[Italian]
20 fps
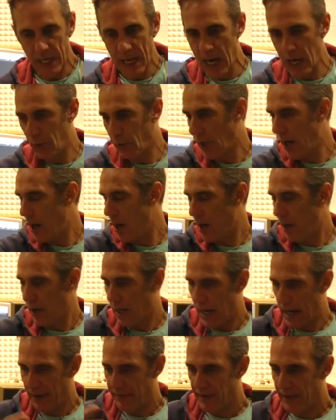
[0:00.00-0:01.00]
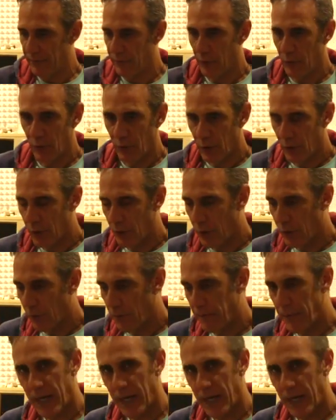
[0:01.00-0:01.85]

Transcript: Laura avevo